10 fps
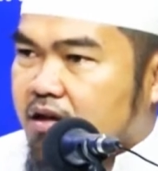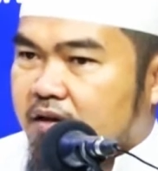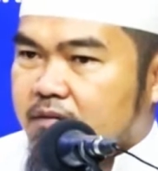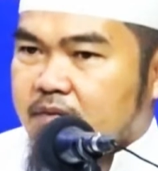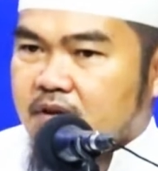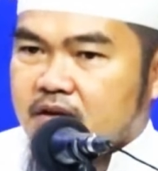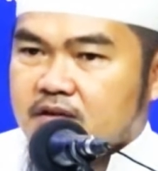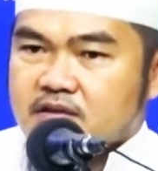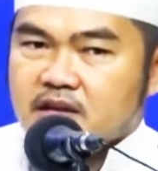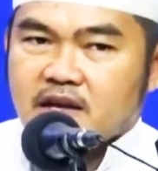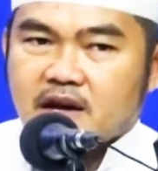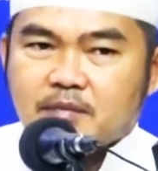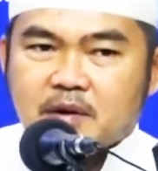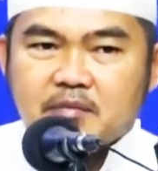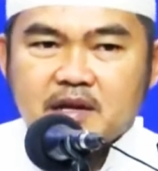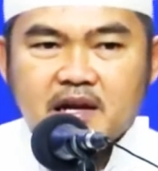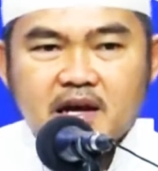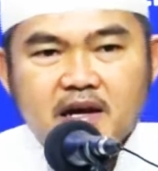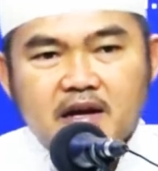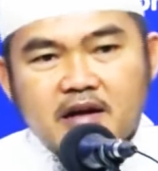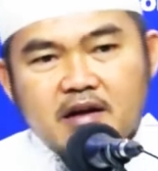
Ya. Sehingga apabila